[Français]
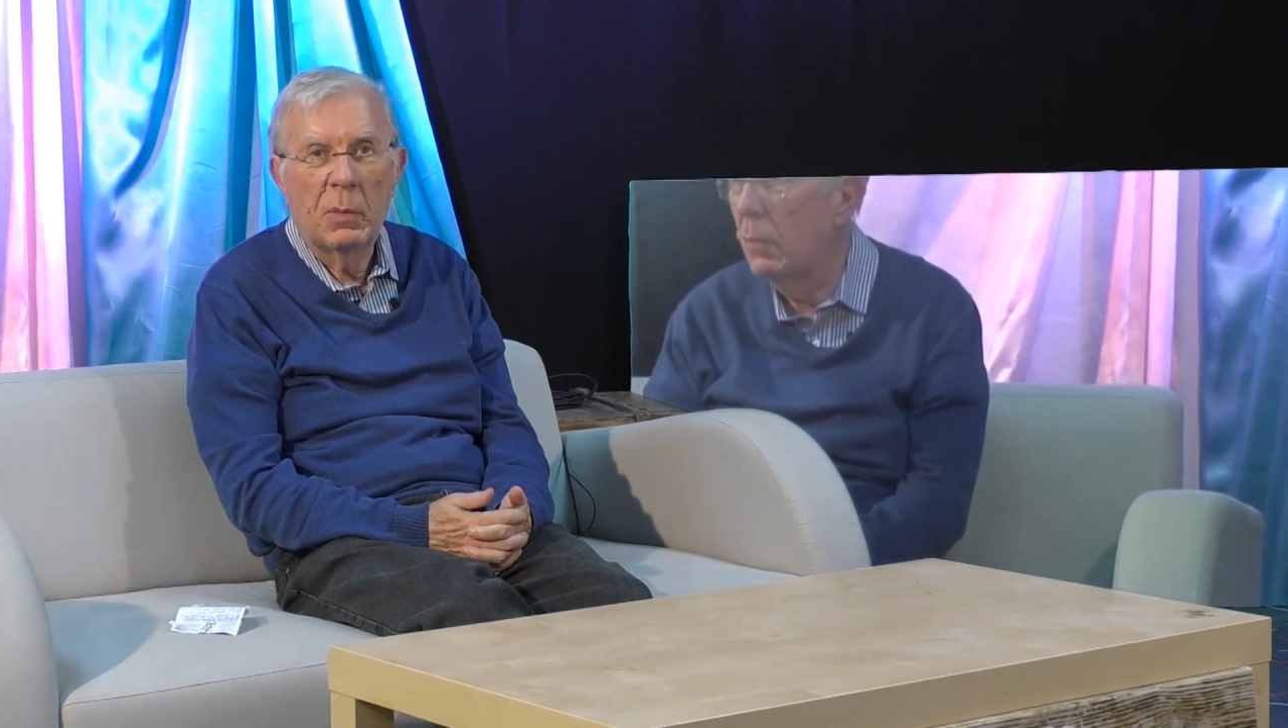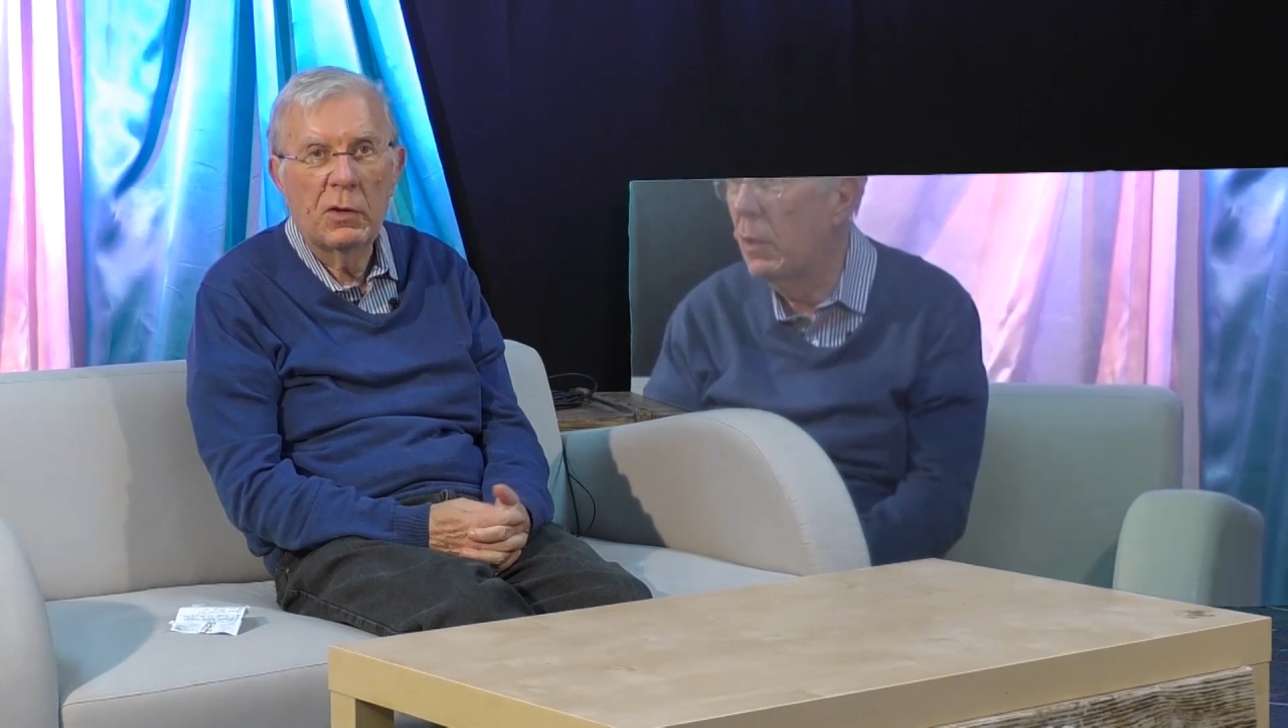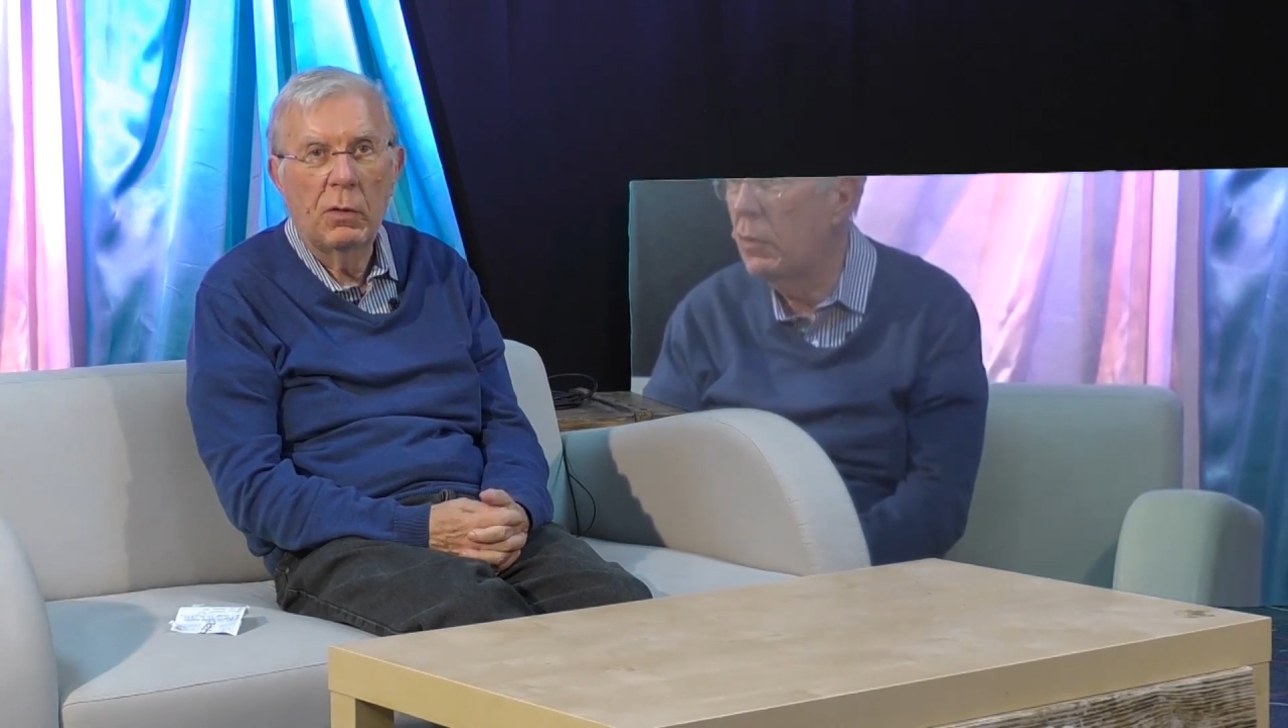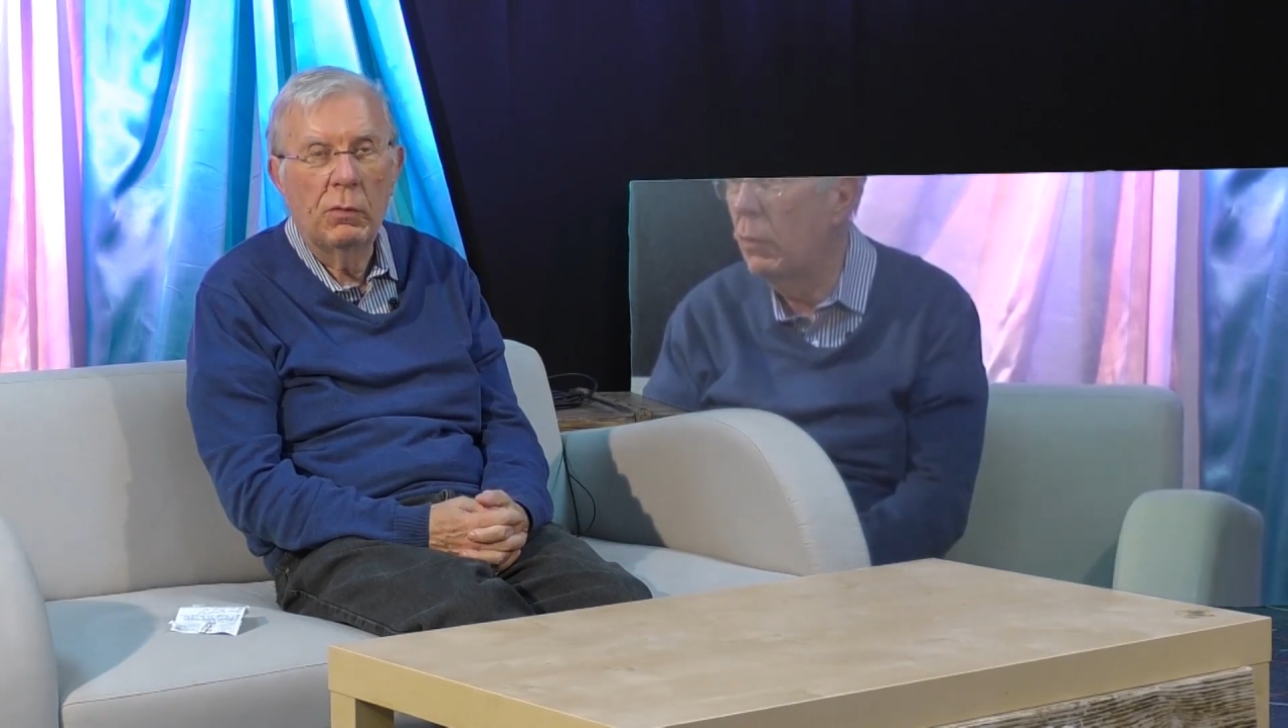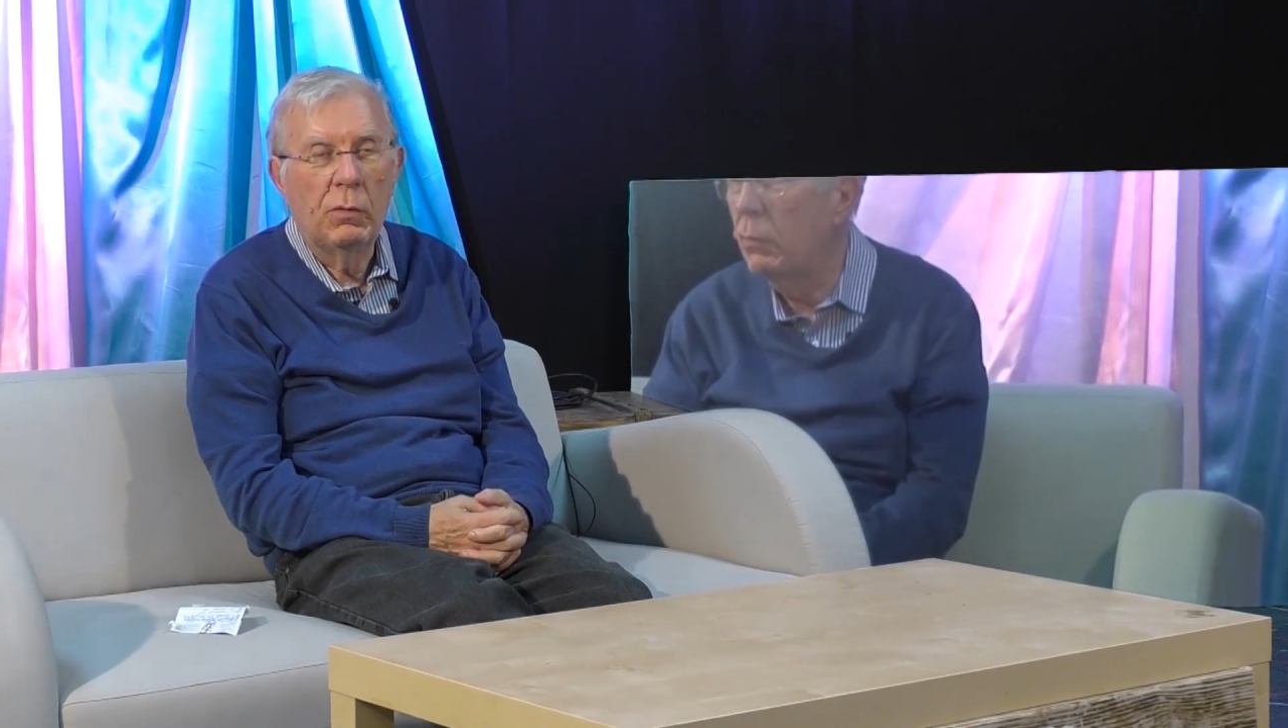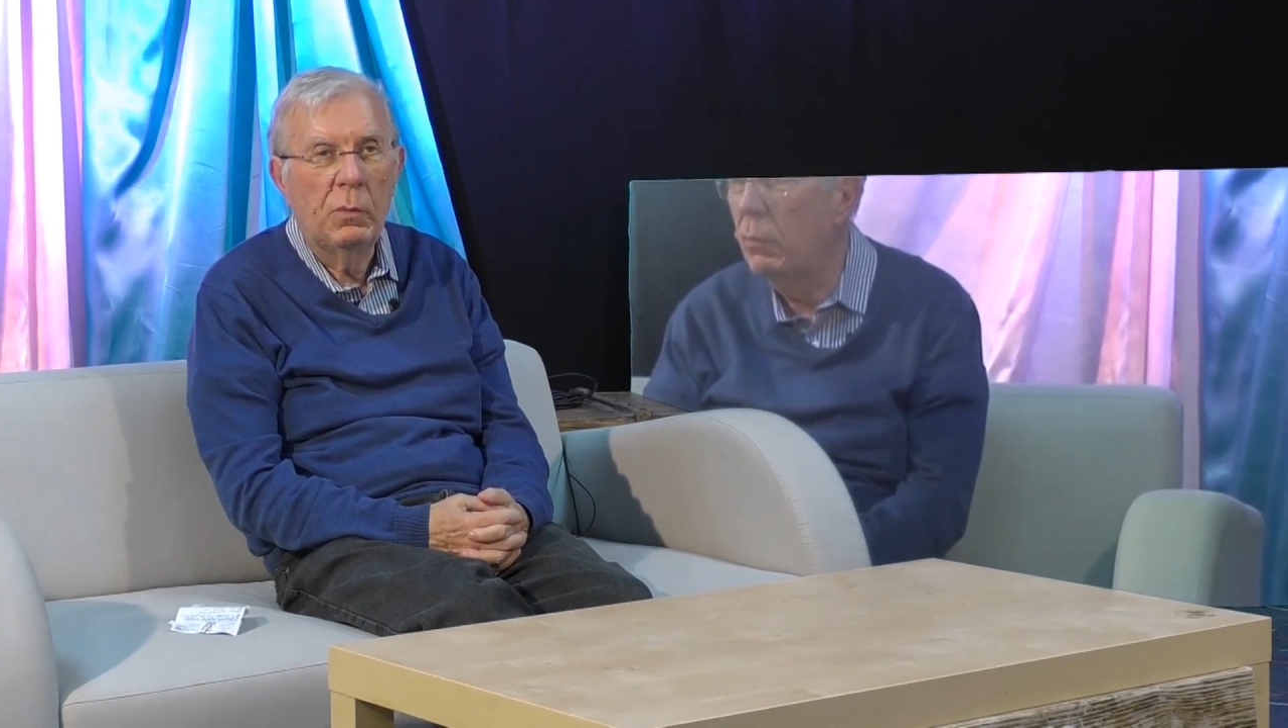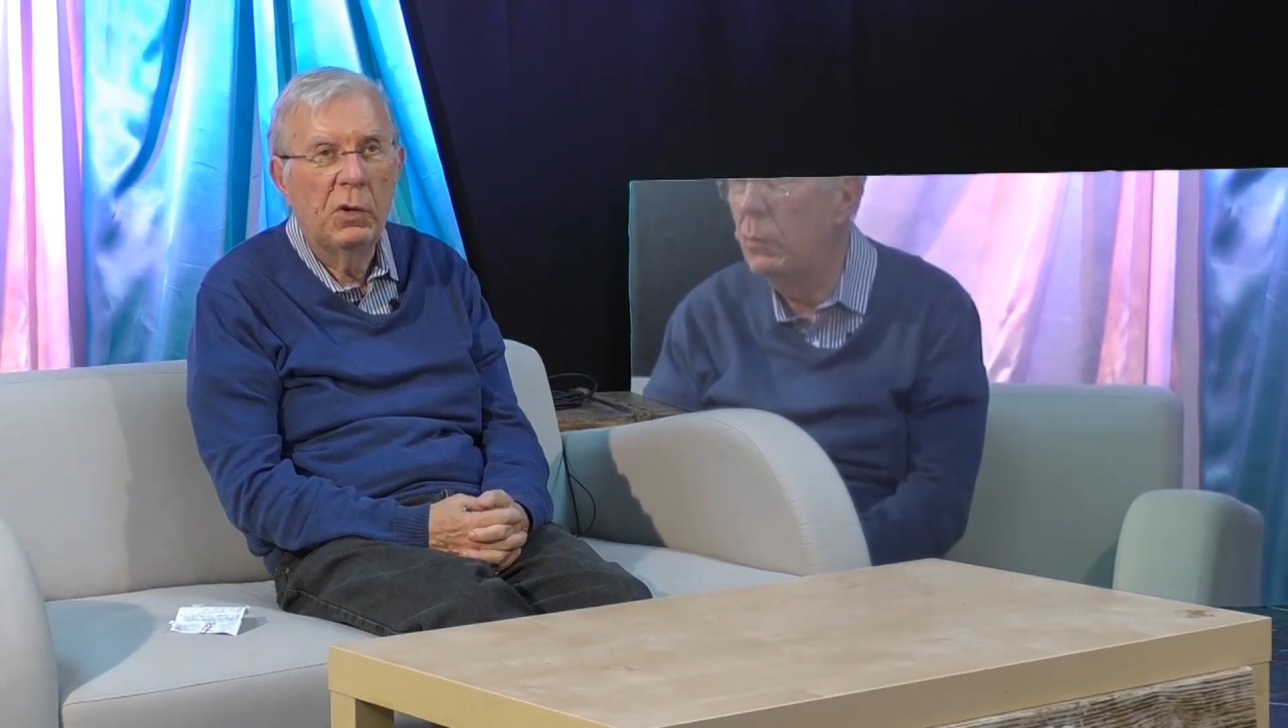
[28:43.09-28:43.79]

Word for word: pasteur d'une